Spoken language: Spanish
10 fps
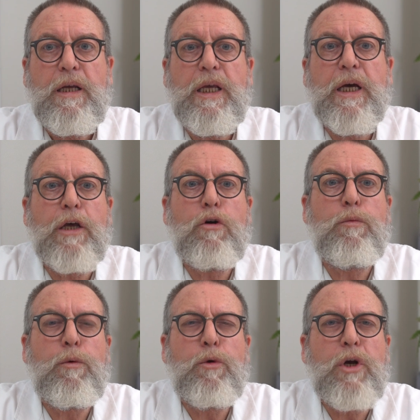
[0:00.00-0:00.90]
ya que
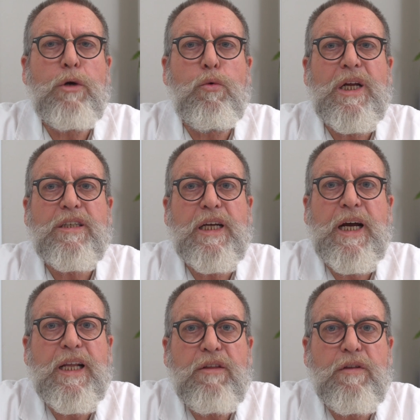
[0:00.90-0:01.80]
como moléculas
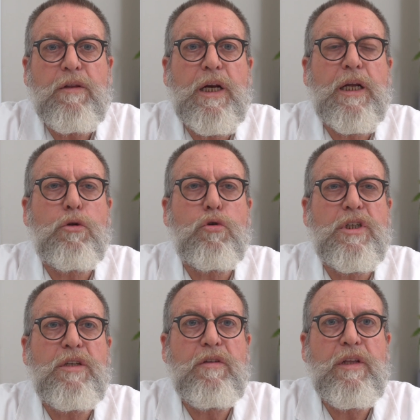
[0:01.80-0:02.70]
carecen de la
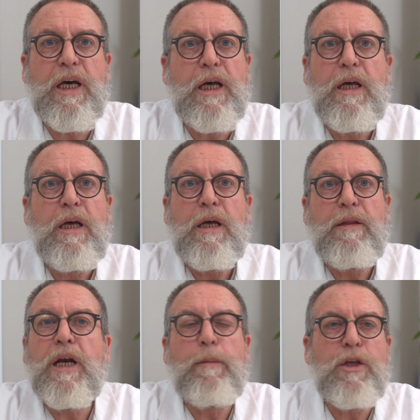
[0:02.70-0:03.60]
toxicidad
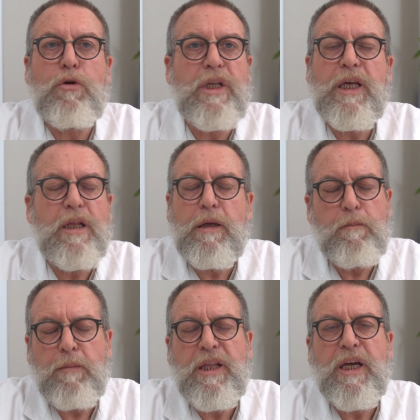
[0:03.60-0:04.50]
de la mayoría de
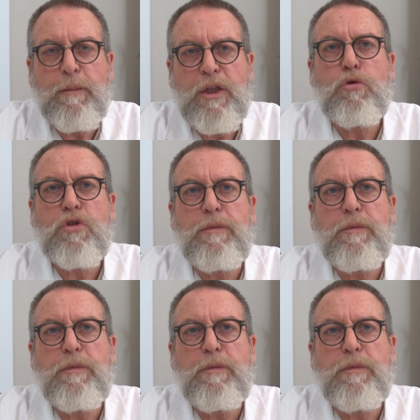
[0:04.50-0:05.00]
medicamentos